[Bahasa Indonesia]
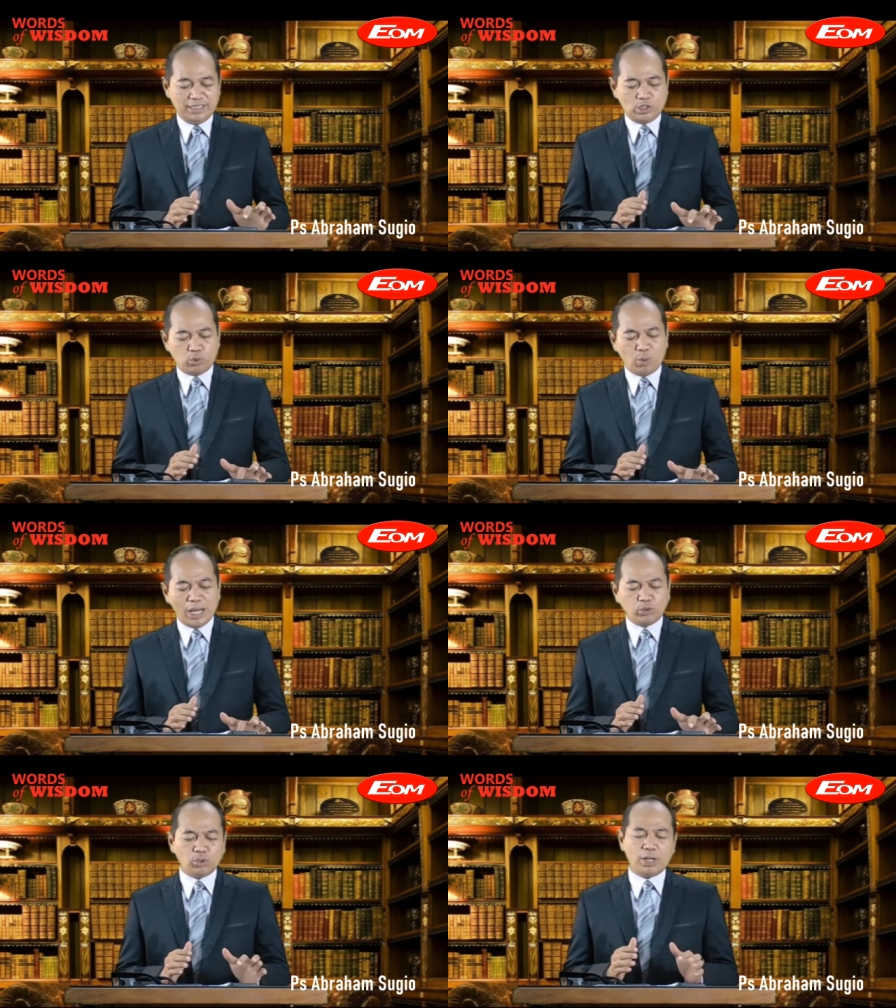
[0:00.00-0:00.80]

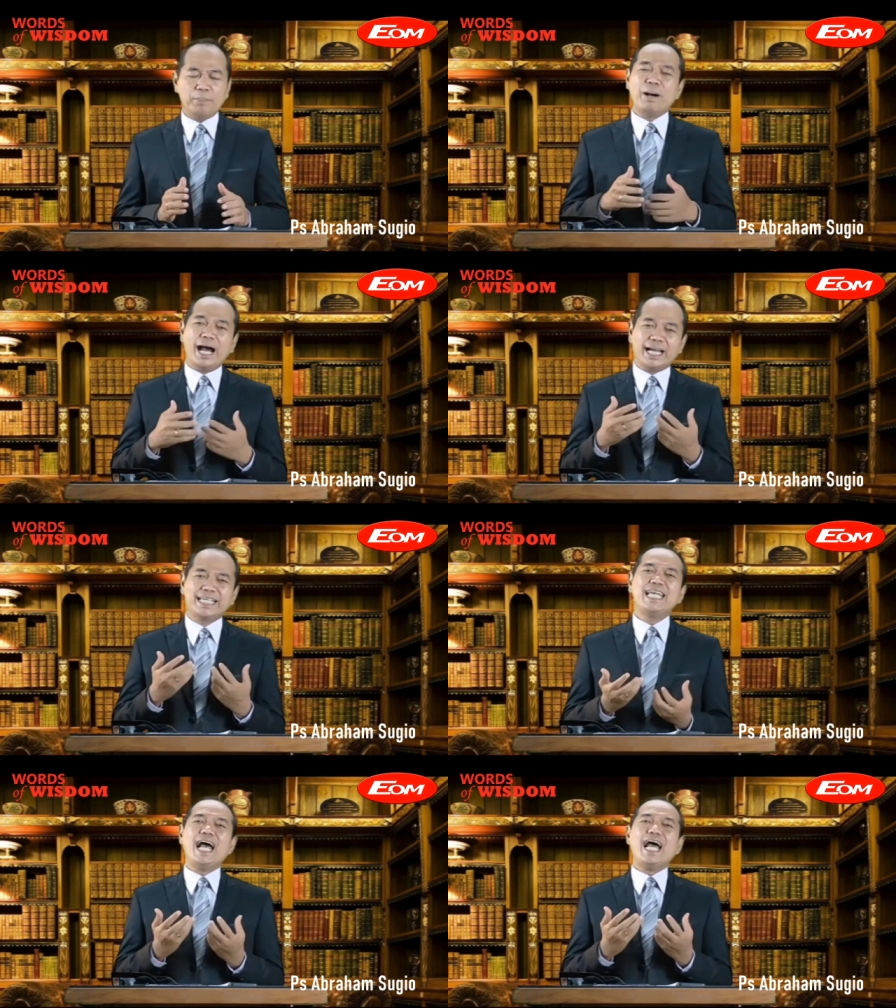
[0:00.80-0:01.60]
Suatu
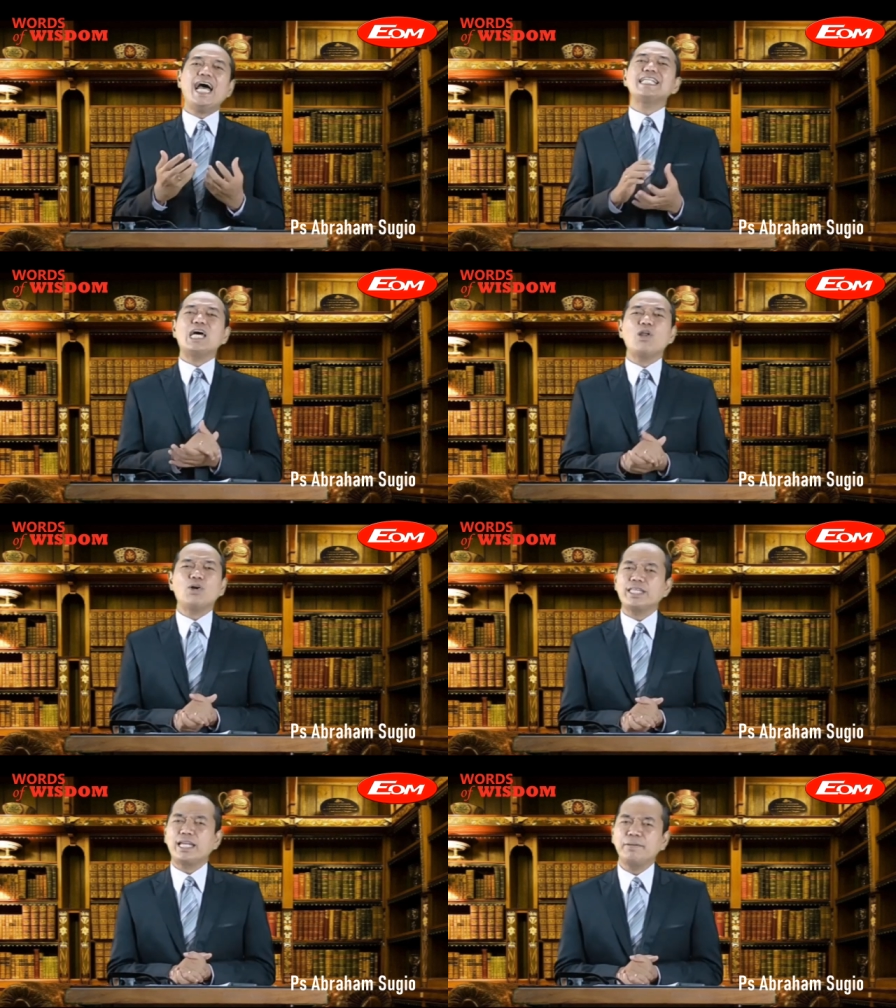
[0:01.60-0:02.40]
kebahagiaan
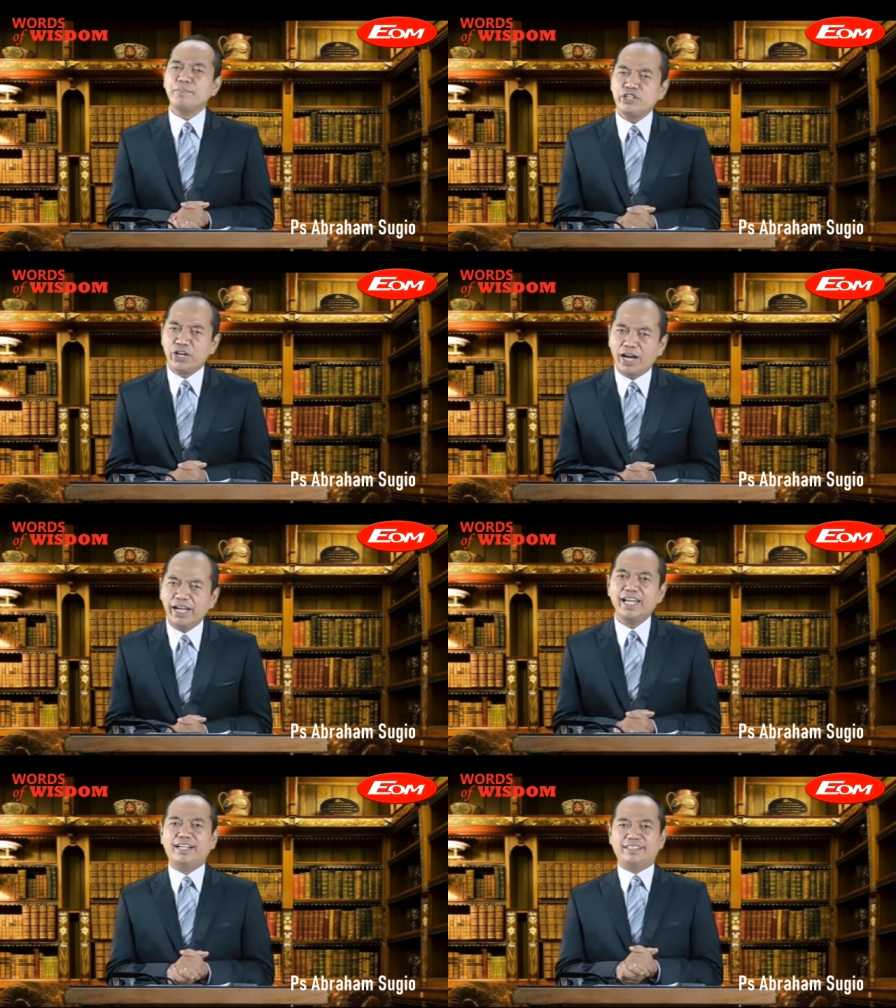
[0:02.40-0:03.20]
kalau kita
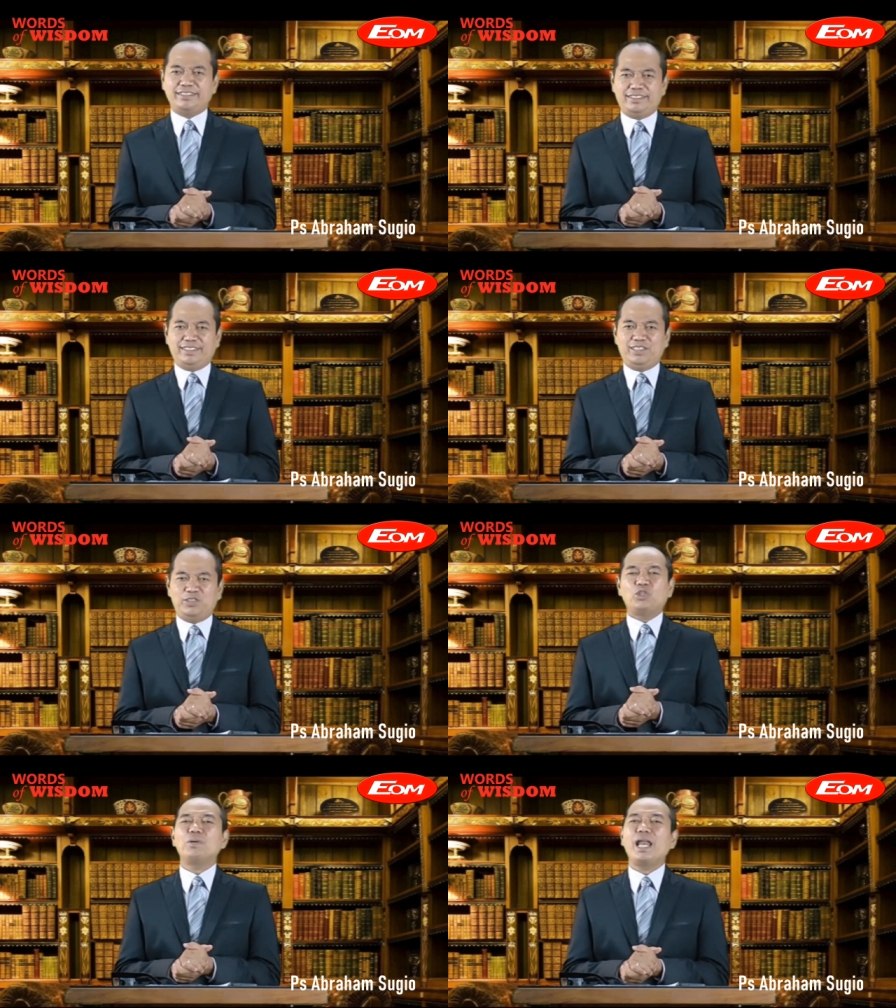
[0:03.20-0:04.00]
dipercaya
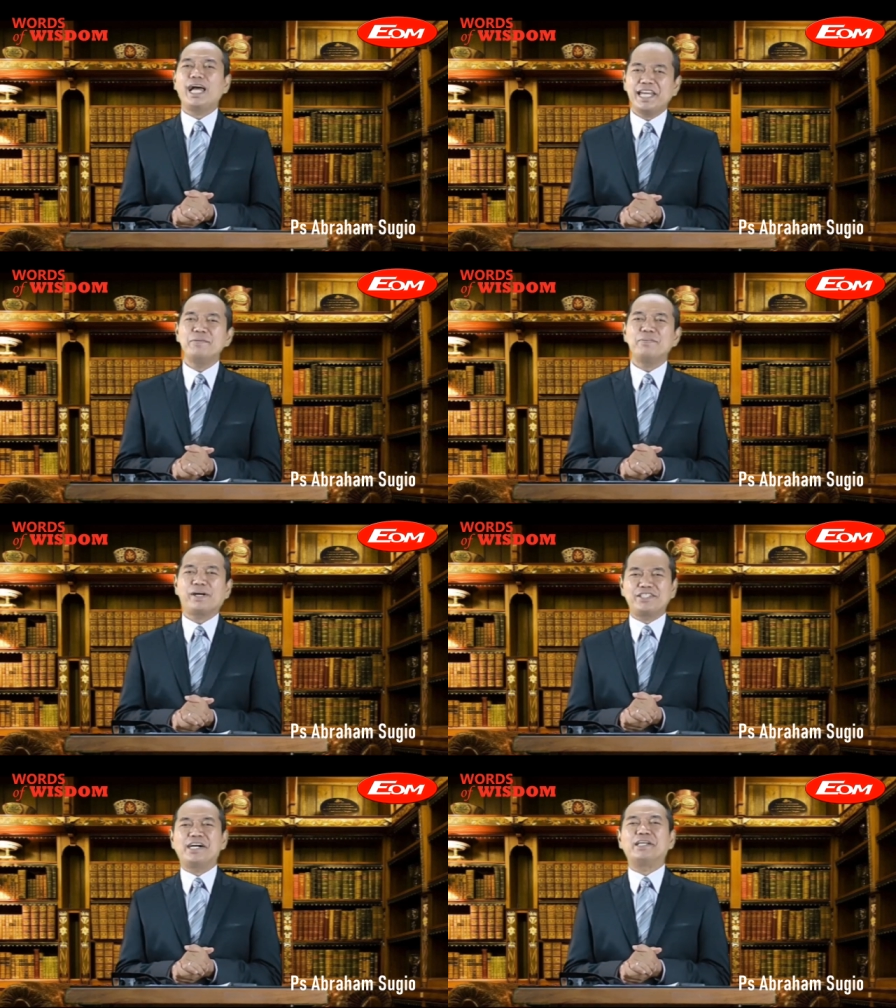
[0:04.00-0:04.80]
untuk melayani
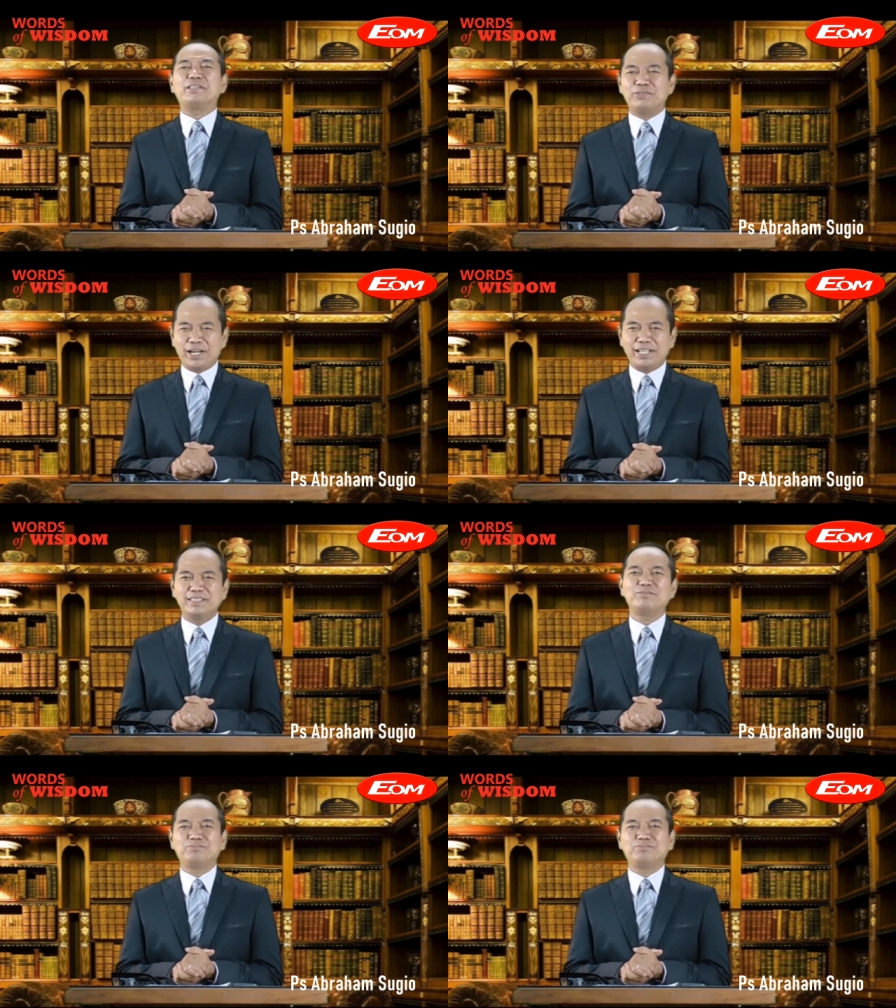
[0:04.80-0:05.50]
pekerjaan Tuhan.